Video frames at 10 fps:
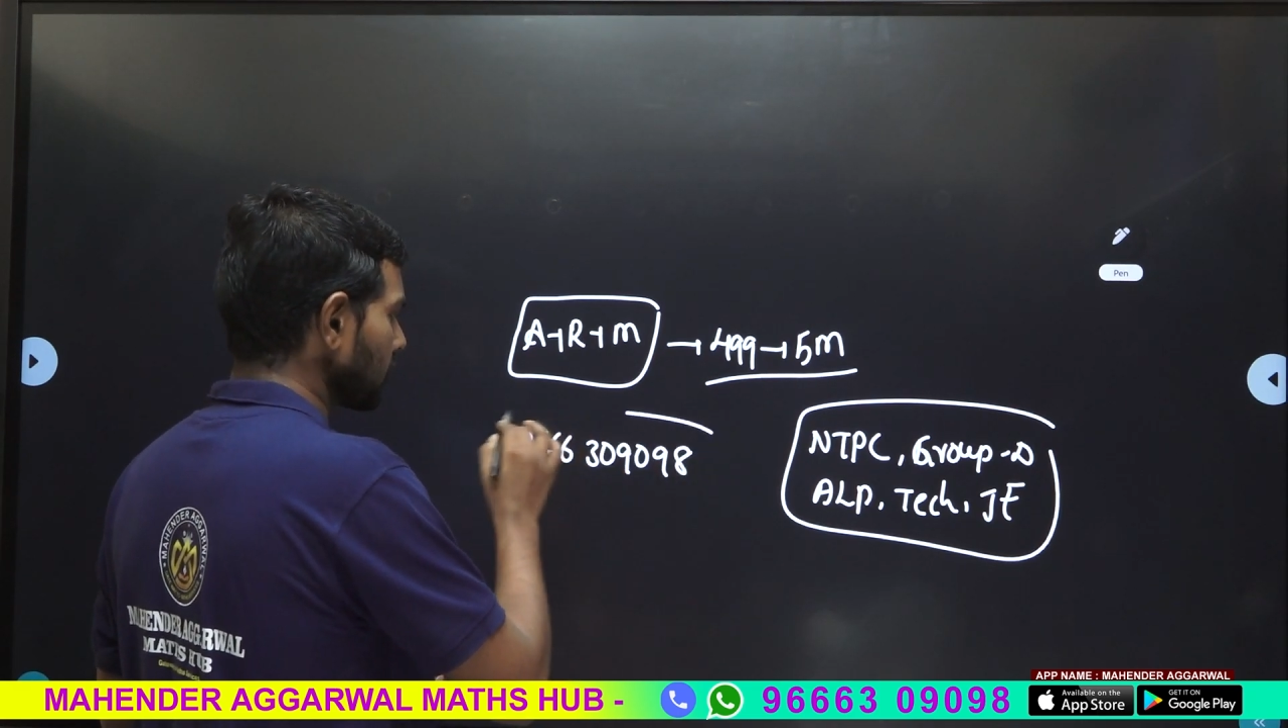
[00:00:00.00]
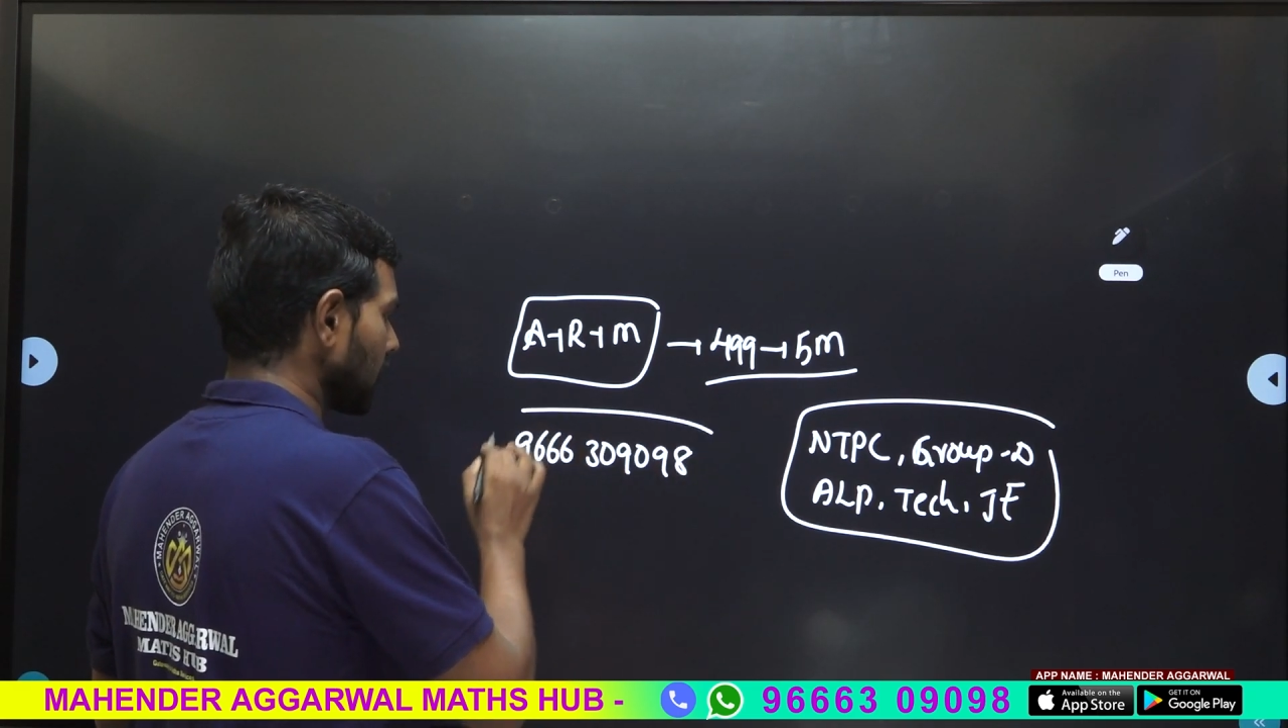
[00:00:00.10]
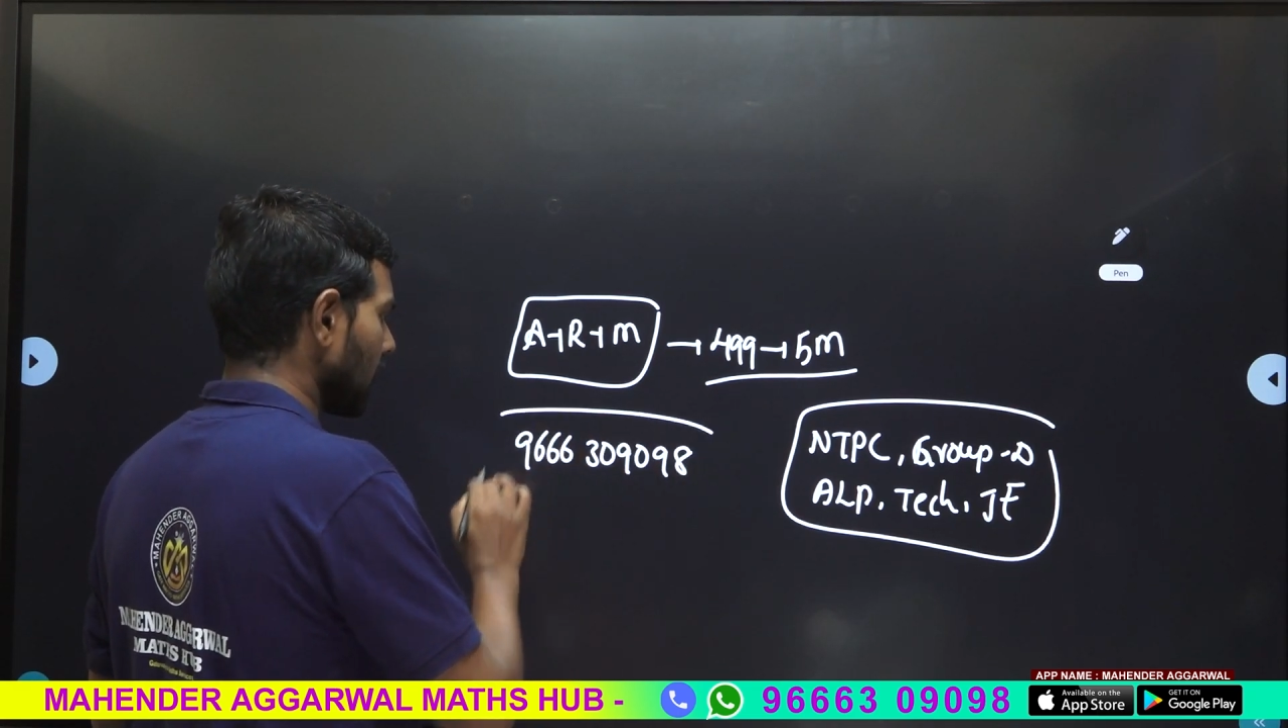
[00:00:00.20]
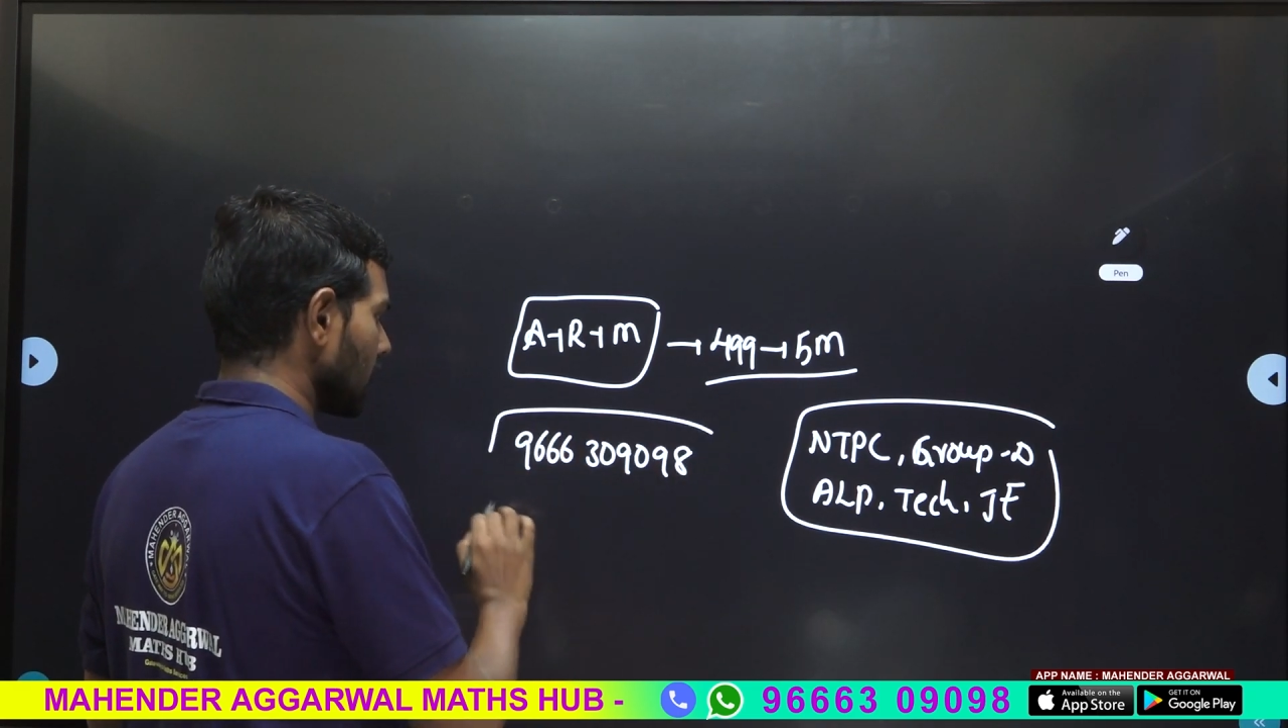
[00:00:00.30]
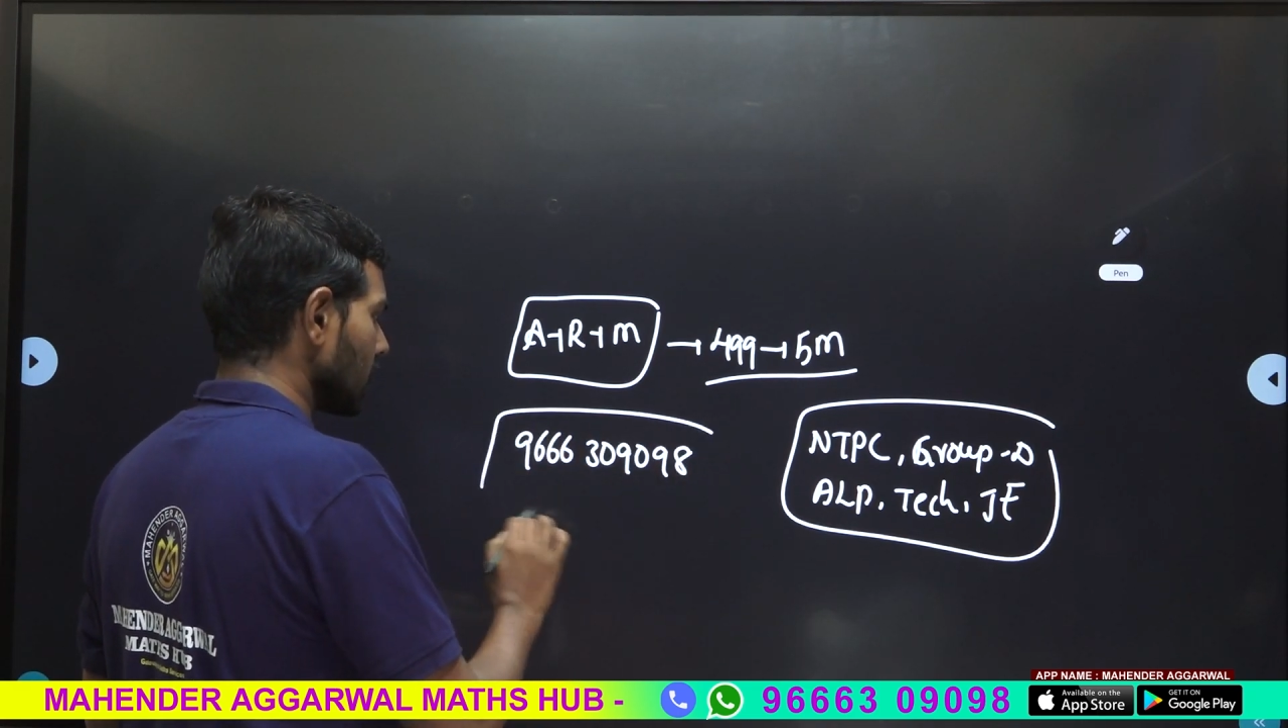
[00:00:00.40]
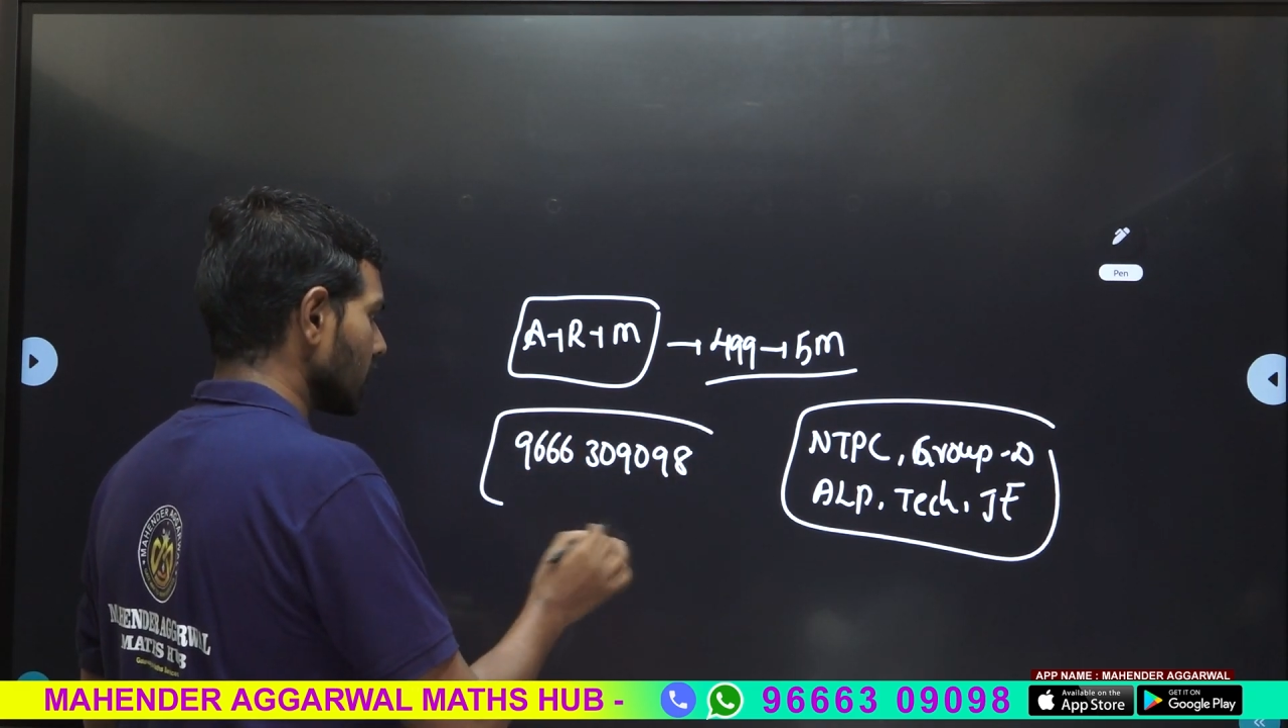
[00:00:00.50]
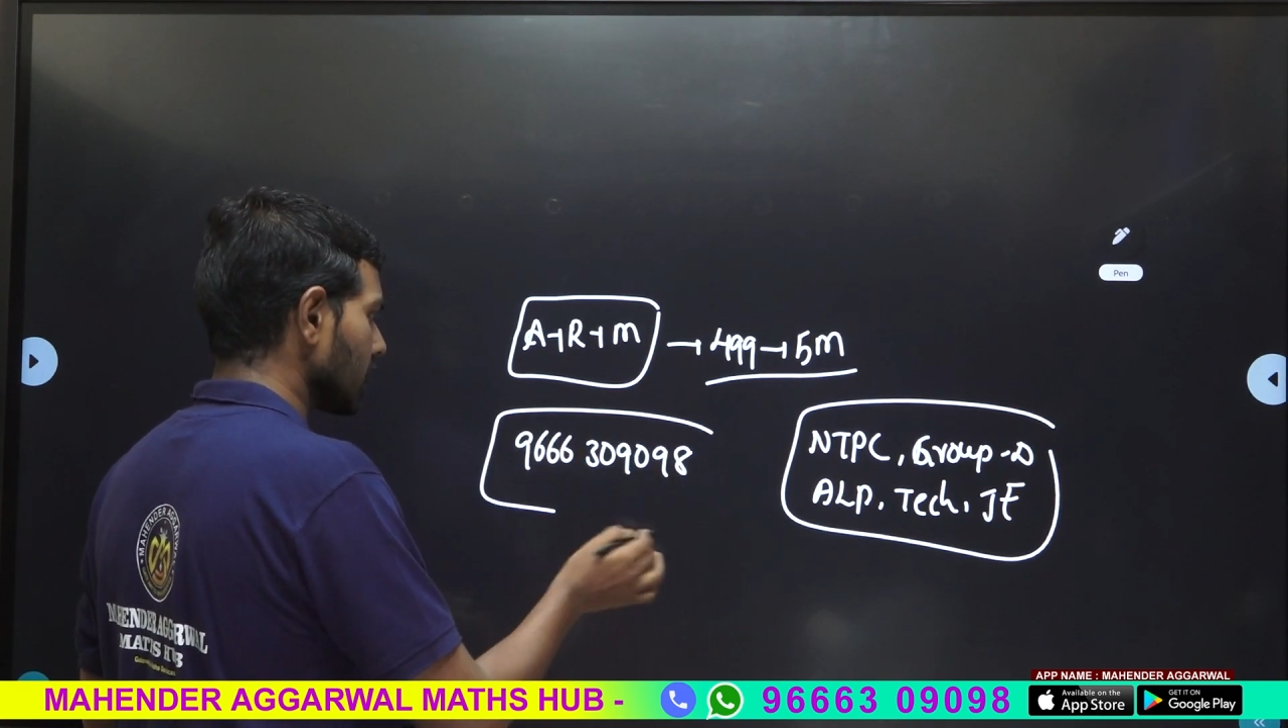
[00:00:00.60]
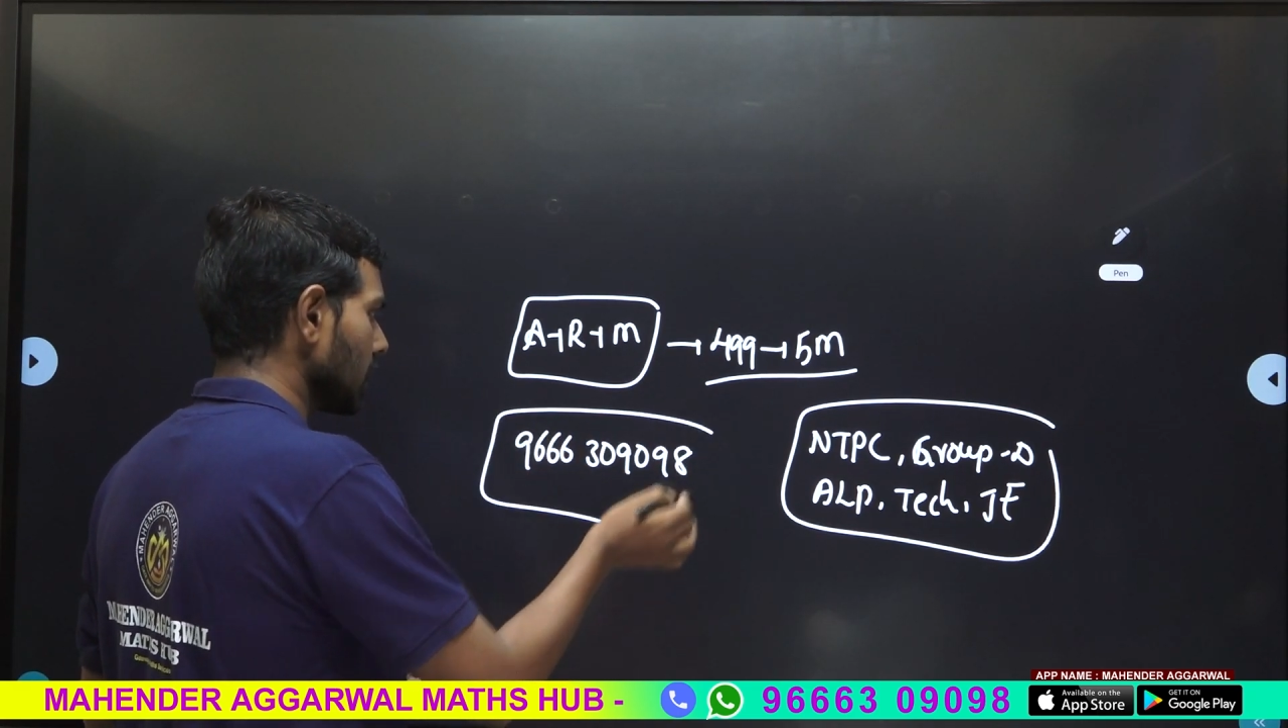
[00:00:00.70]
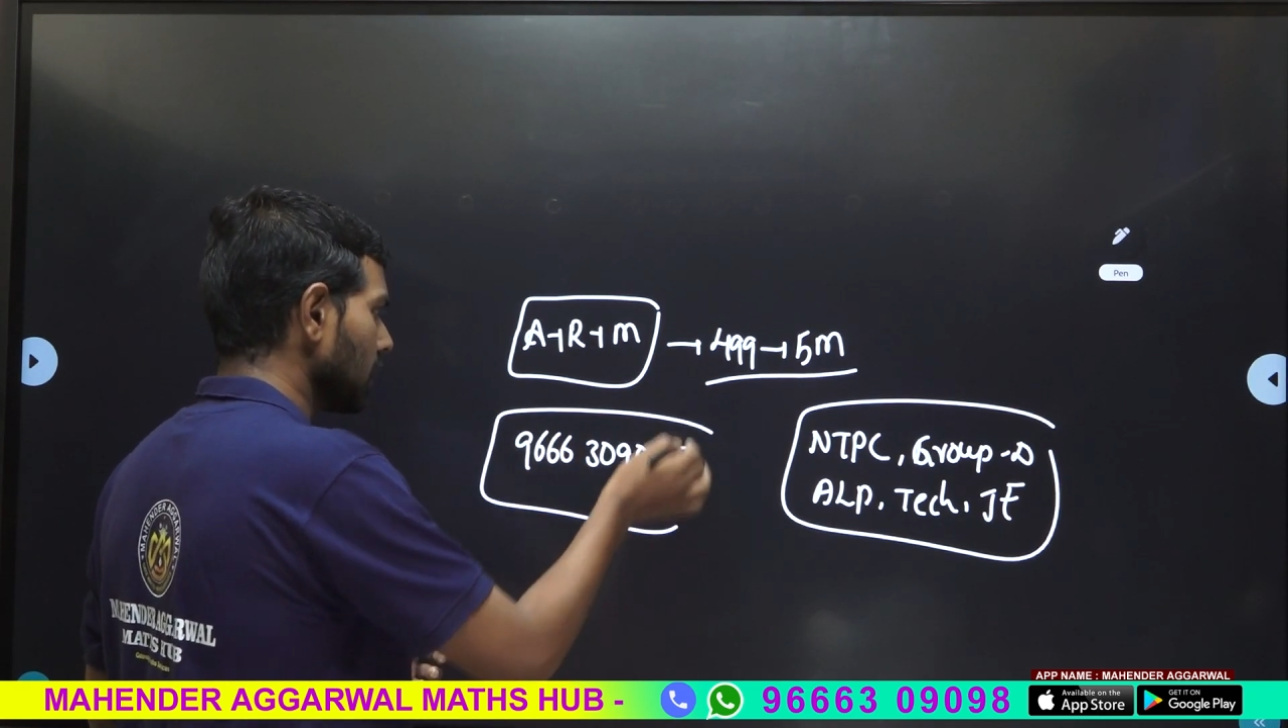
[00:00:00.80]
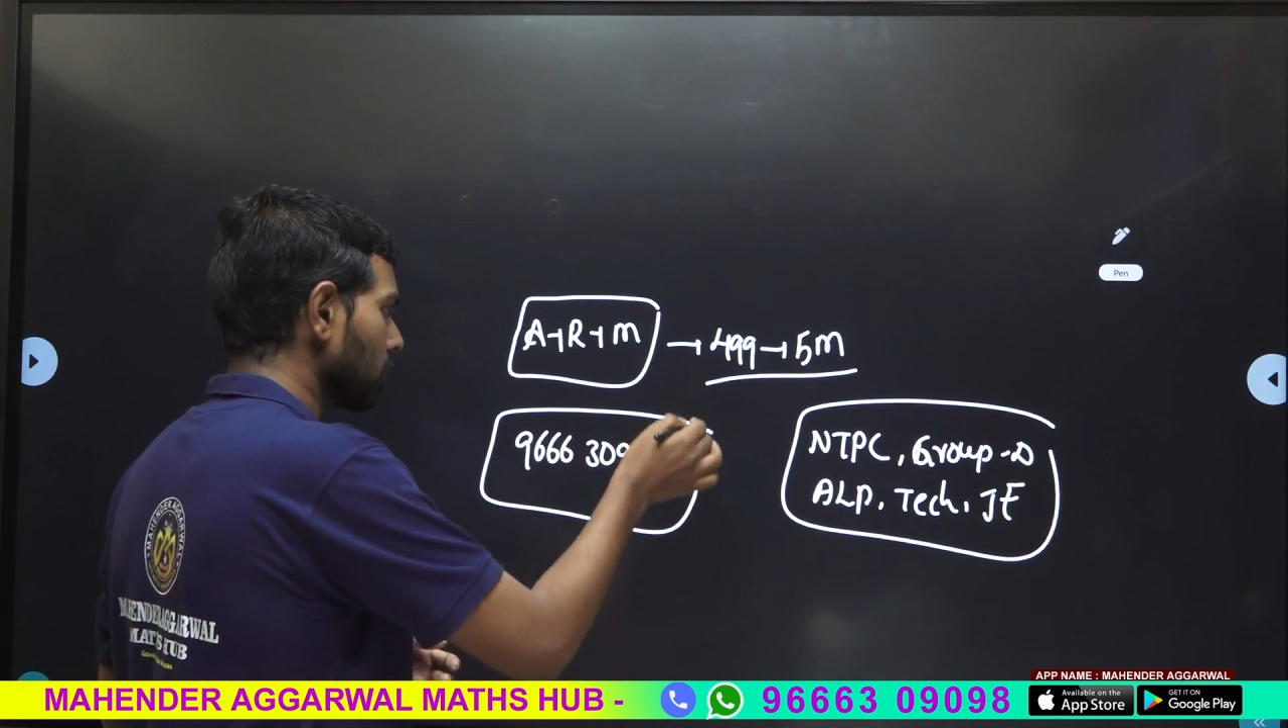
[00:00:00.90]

కాల్ చేసి